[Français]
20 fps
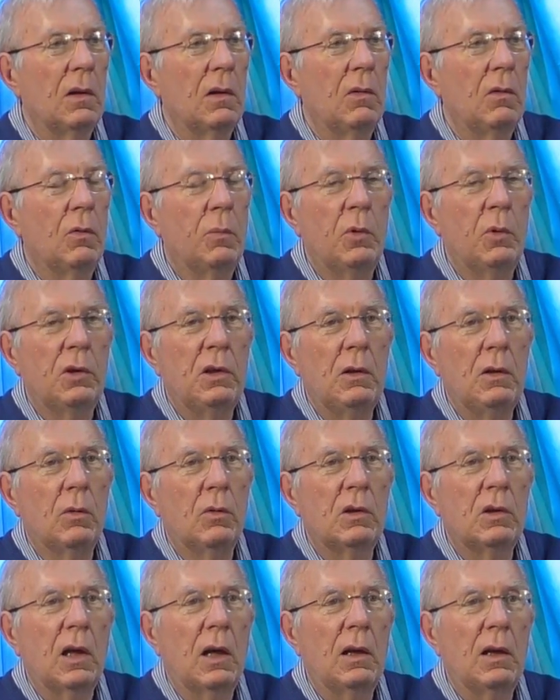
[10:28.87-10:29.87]
le petit
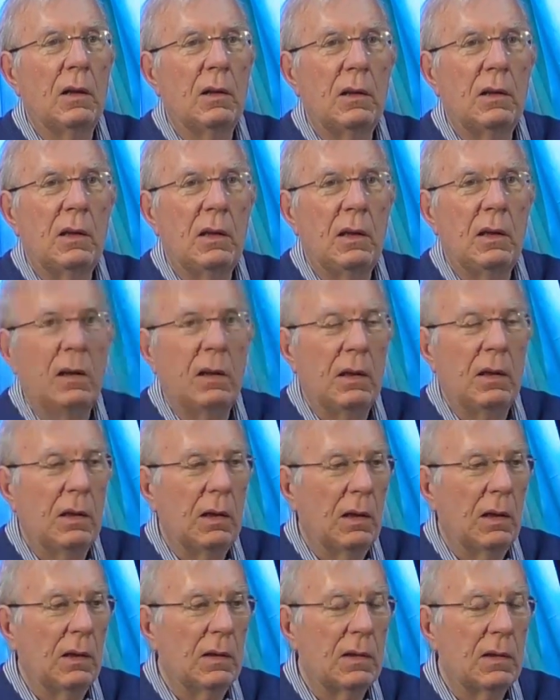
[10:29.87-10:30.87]
local
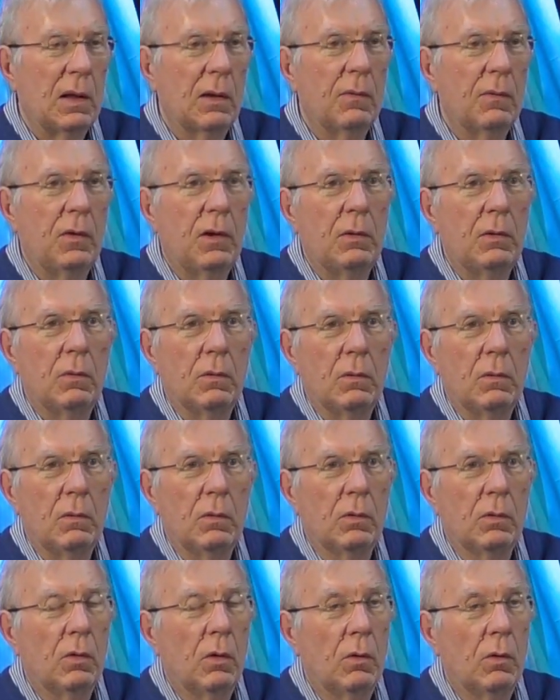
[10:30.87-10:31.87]
qui servait de
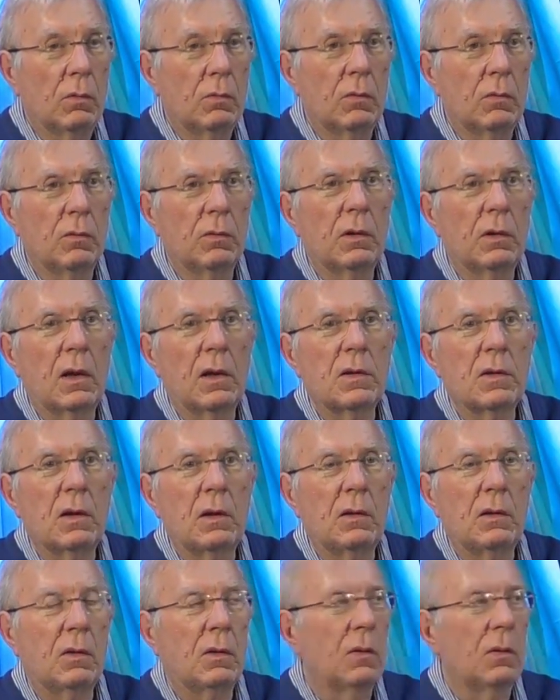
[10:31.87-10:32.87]
lieu de rencontre à
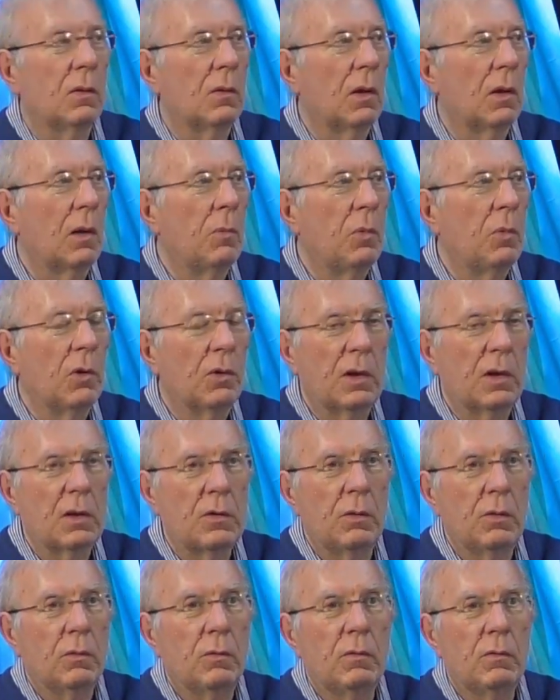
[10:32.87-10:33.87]
cette
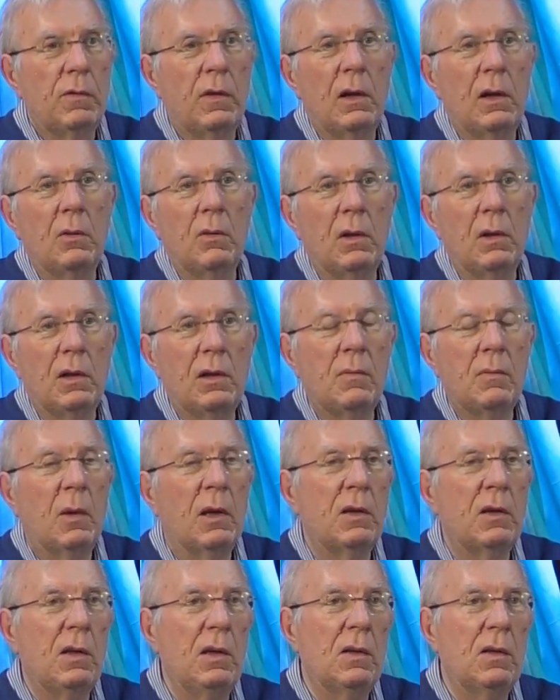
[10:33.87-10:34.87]
implantation nouvelle de l'église
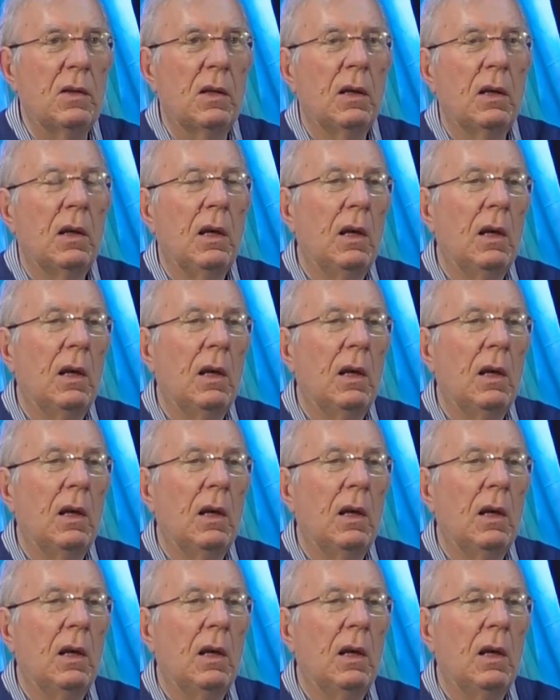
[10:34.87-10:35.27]
baptiste,